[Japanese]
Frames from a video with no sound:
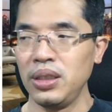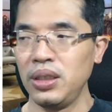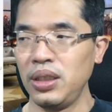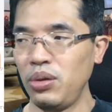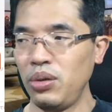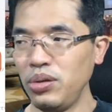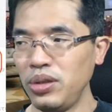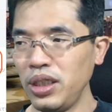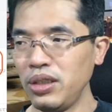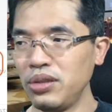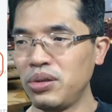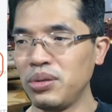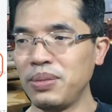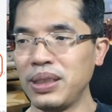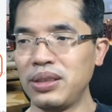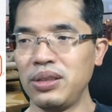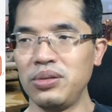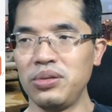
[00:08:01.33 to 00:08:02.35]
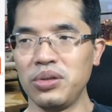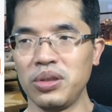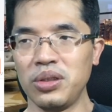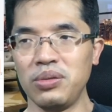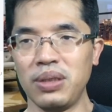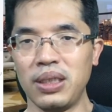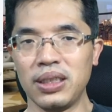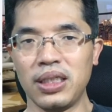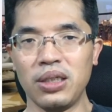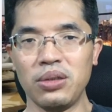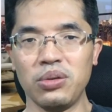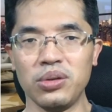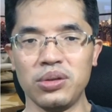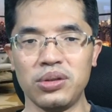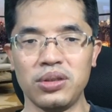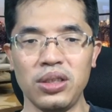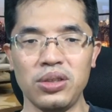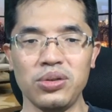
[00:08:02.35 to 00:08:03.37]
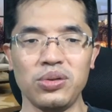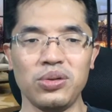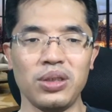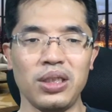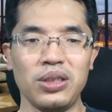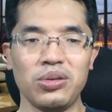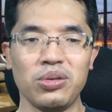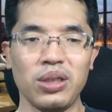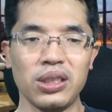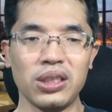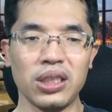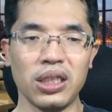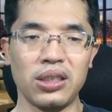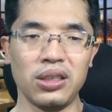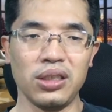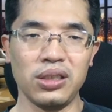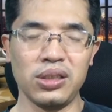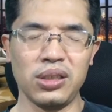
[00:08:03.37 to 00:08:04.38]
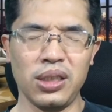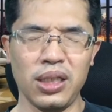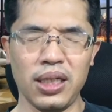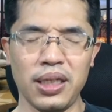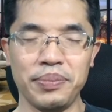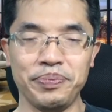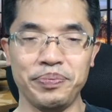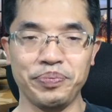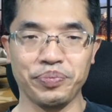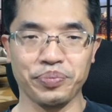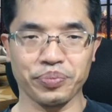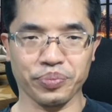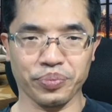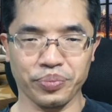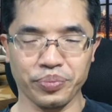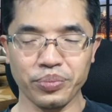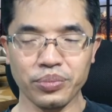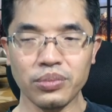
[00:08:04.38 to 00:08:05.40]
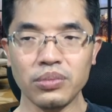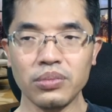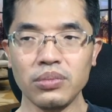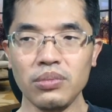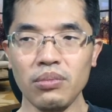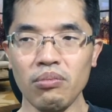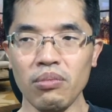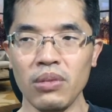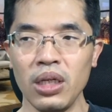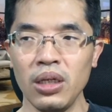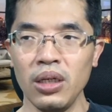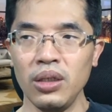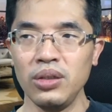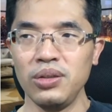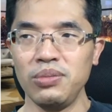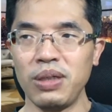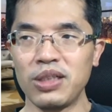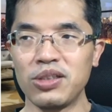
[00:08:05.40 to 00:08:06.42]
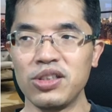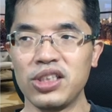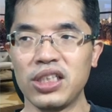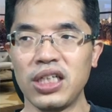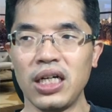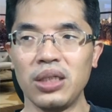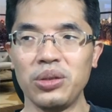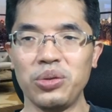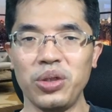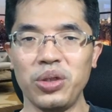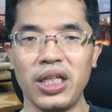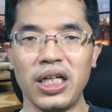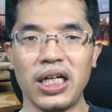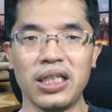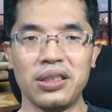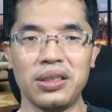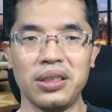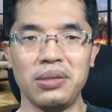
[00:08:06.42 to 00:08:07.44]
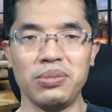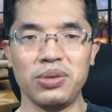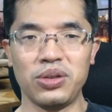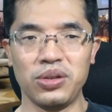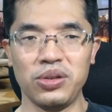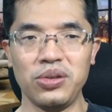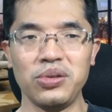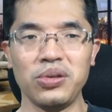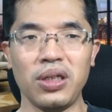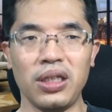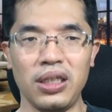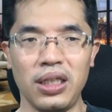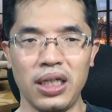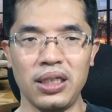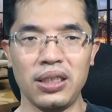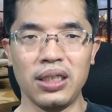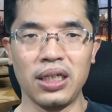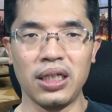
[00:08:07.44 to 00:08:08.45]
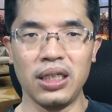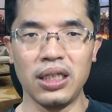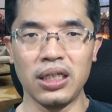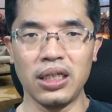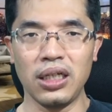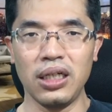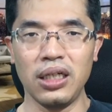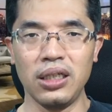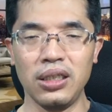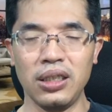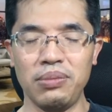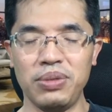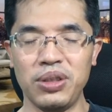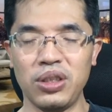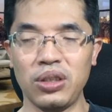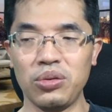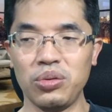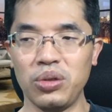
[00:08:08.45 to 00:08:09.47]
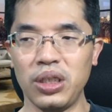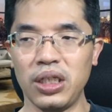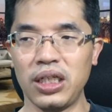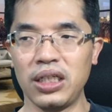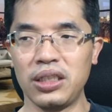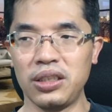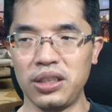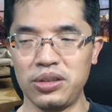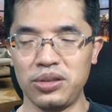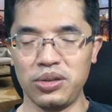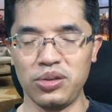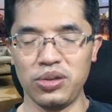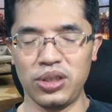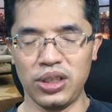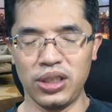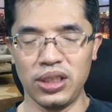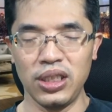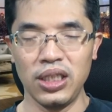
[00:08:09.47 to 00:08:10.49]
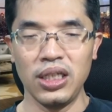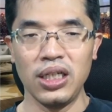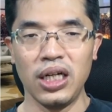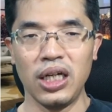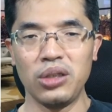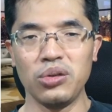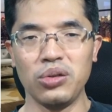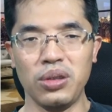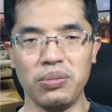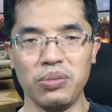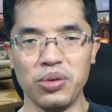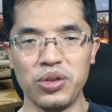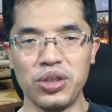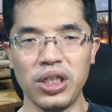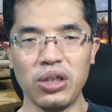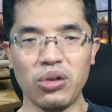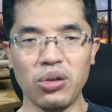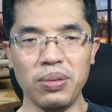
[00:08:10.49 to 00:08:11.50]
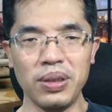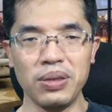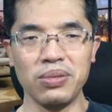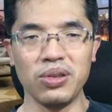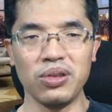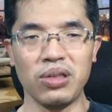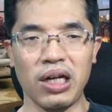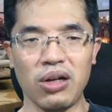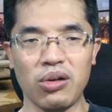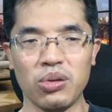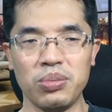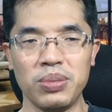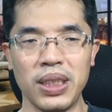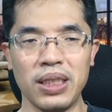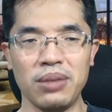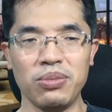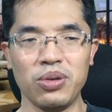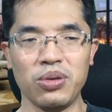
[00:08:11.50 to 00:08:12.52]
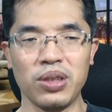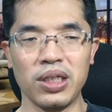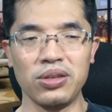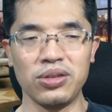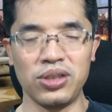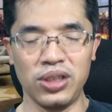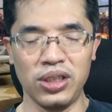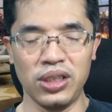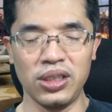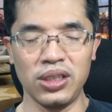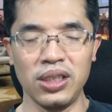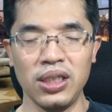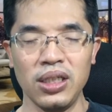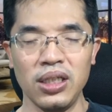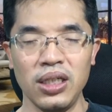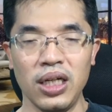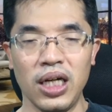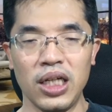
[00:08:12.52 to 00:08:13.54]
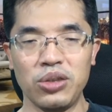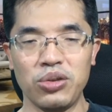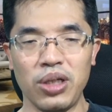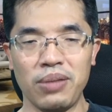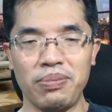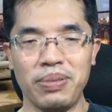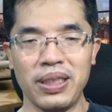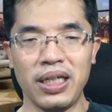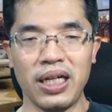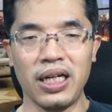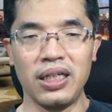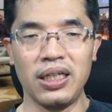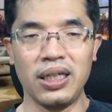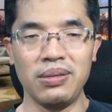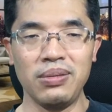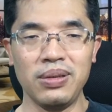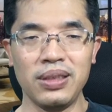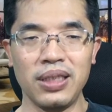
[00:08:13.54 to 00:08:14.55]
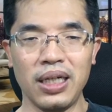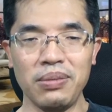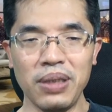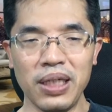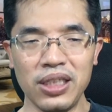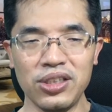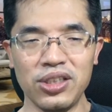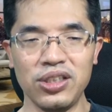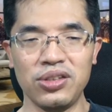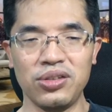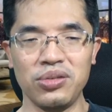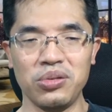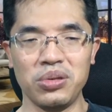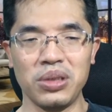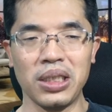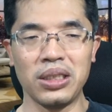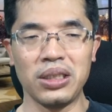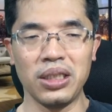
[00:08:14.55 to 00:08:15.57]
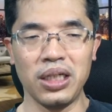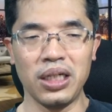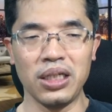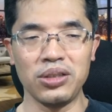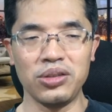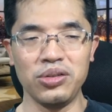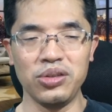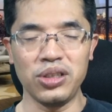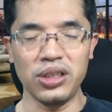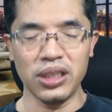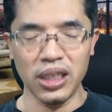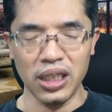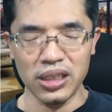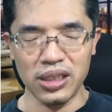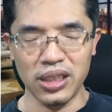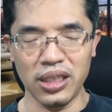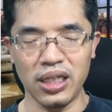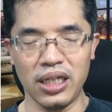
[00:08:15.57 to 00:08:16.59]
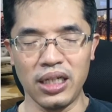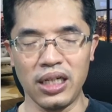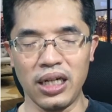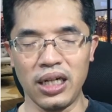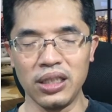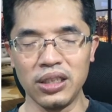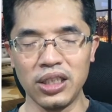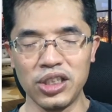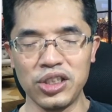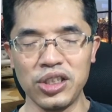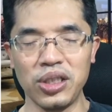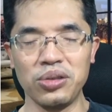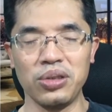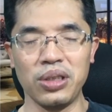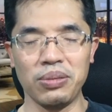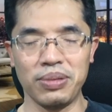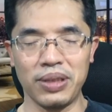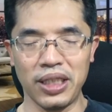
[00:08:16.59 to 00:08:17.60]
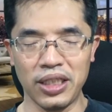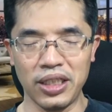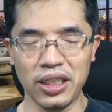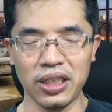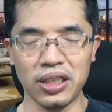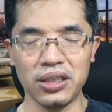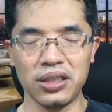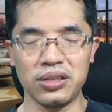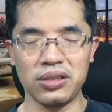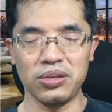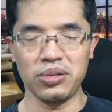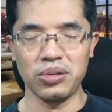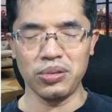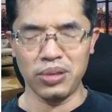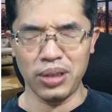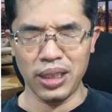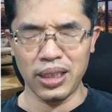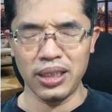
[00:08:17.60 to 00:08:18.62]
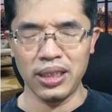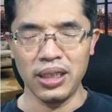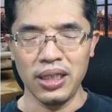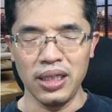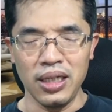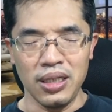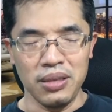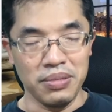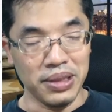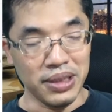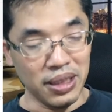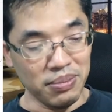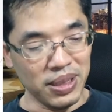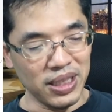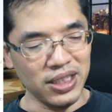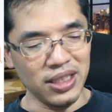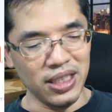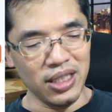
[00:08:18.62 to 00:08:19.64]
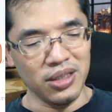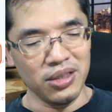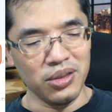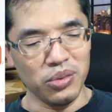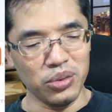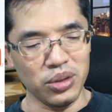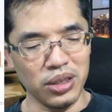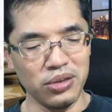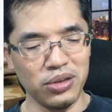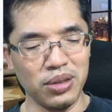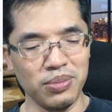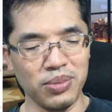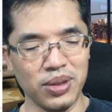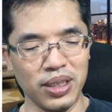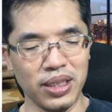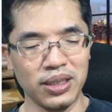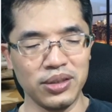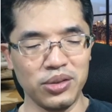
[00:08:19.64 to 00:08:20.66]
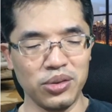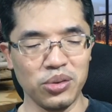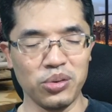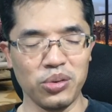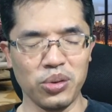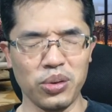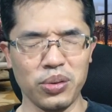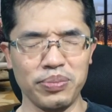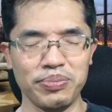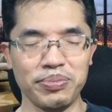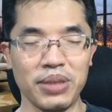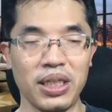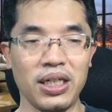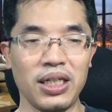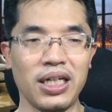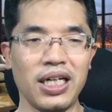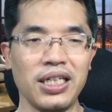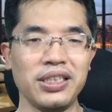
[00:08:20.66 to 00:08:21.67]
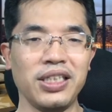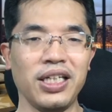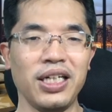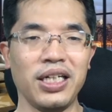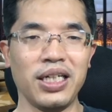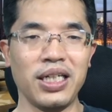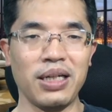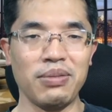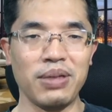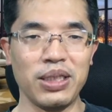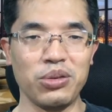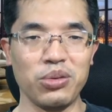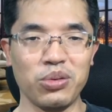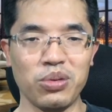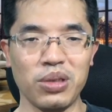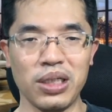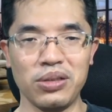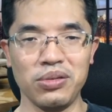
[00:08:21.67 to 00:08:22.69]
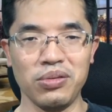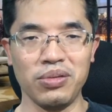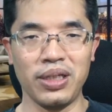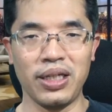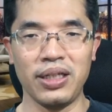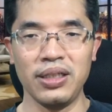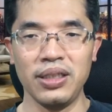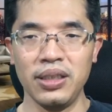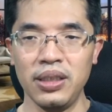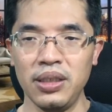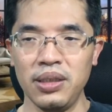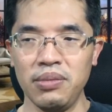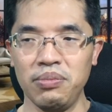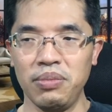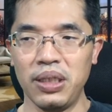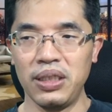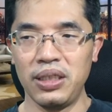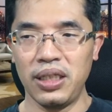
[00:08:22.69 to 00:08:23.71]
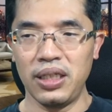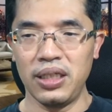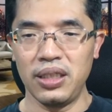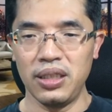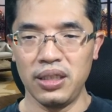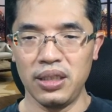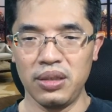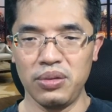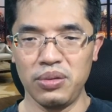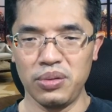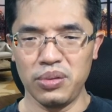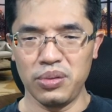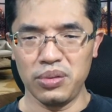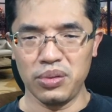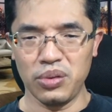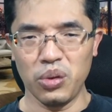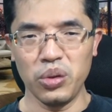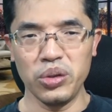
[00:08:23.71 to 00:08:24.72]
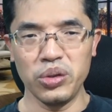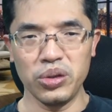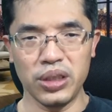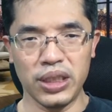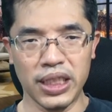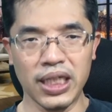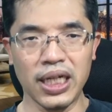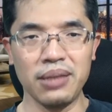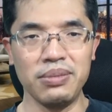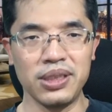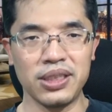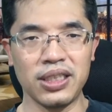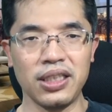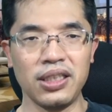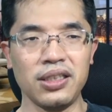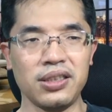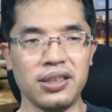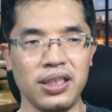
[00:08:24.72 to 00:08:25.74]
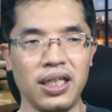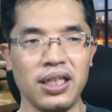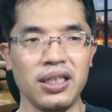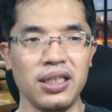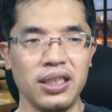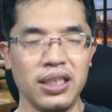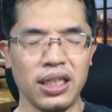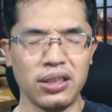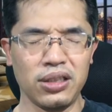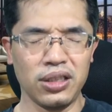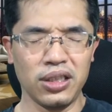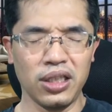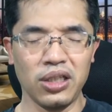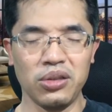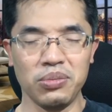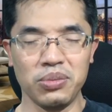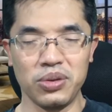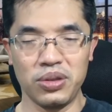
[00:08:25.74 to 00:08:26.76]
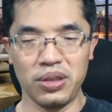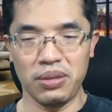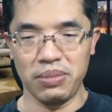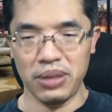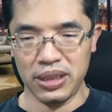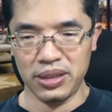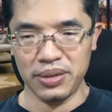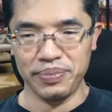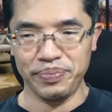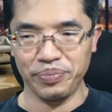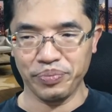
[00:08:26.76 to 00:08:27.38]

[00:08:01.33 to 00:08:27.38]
ホテル泊まってる時は結構スケジュールが忙しかったりして、うまく時間が取れなかったりもするのでね、なかなかレビューが取れなかったりするし、あとね、持ち運べるものと運べないものがあるし、あとやっぱりライブ配信するとなったら通信回線が安定しないとやっぱできなかったりするので、まあ、たまにね、ホテルでもね、ちょっと、え回線がやばいとこがあるので、まあね、あの、こういう機会見つけてですね、やっていきたいと思っています。